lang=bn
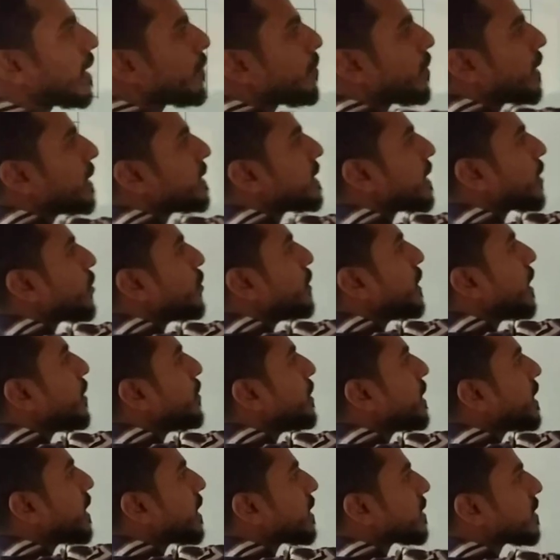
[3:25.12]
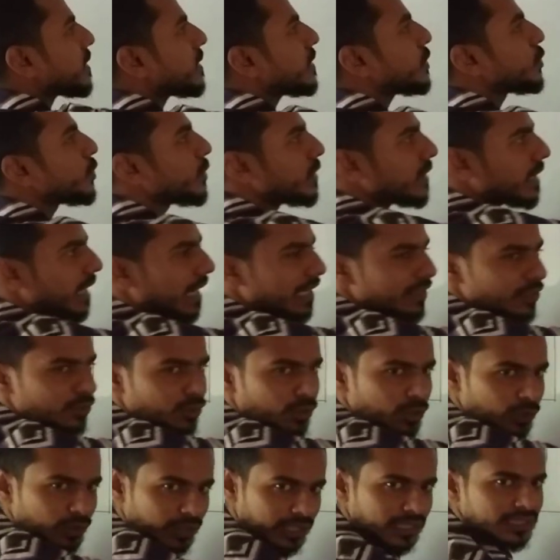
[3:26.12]
সাপ্লাইজ এখন ডেবিটে আছে যদি কান
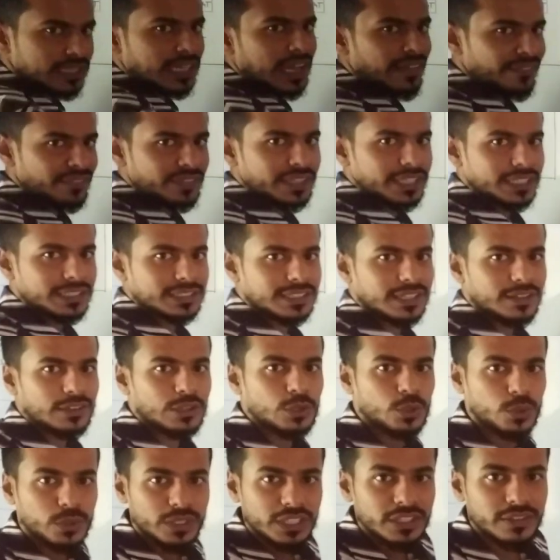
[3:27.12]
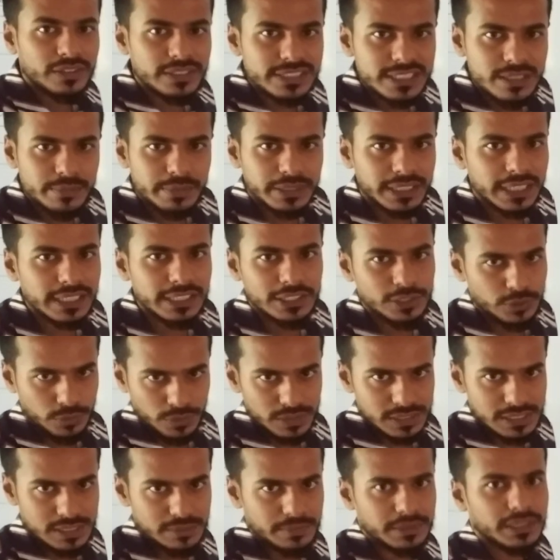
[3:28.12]
ধরে ওকে টান দেই তাহলে কি হয়ে যাবে ক্রেডিট
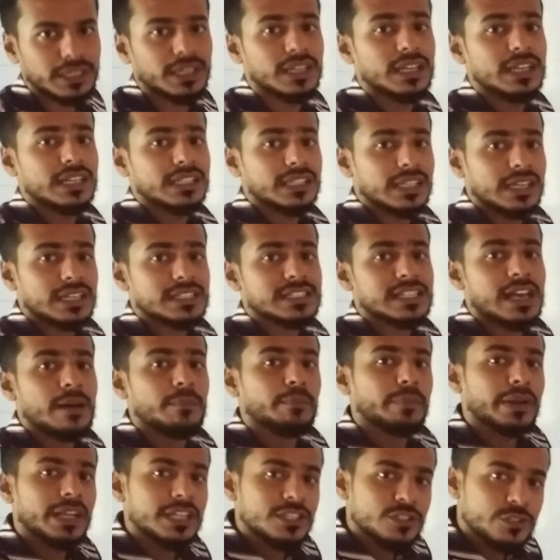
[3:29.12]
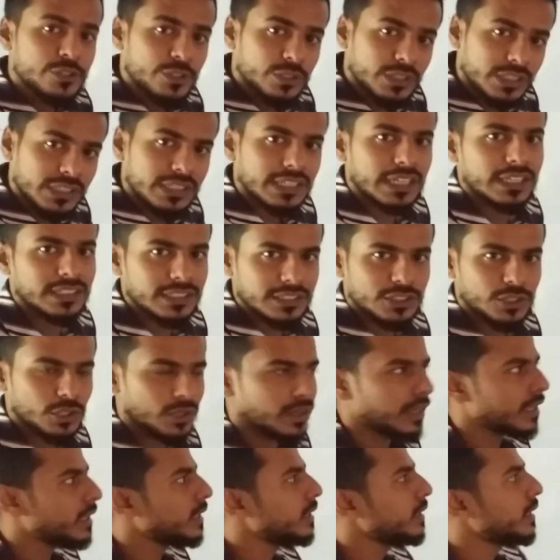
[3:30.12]
হয়ে যাবে তাহলে সাপ্লাইজ যদি ক্রেডিট
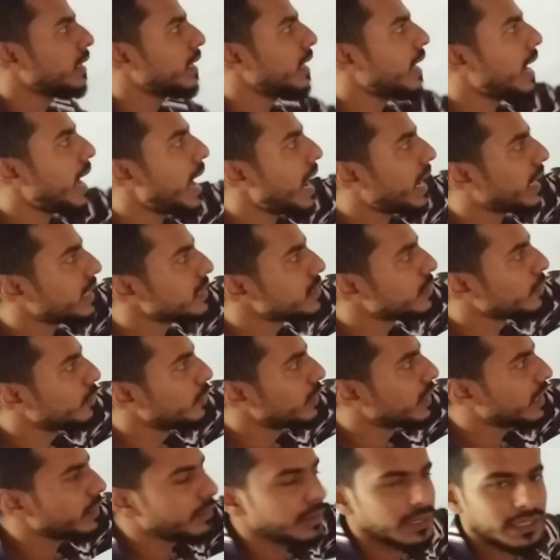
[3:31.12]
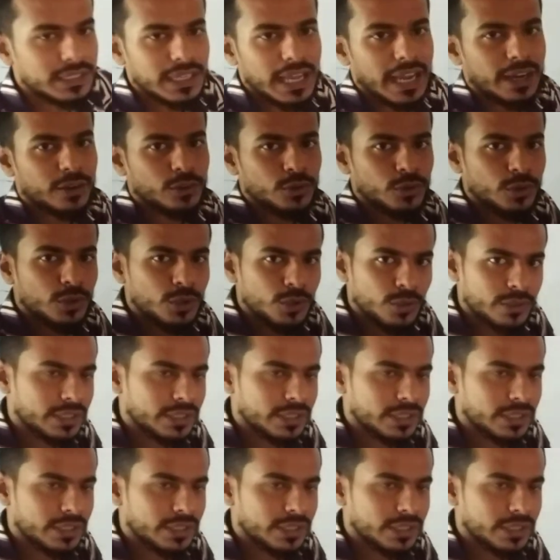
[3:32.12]
হয় আগে ছিল ডেবিট এখন হইল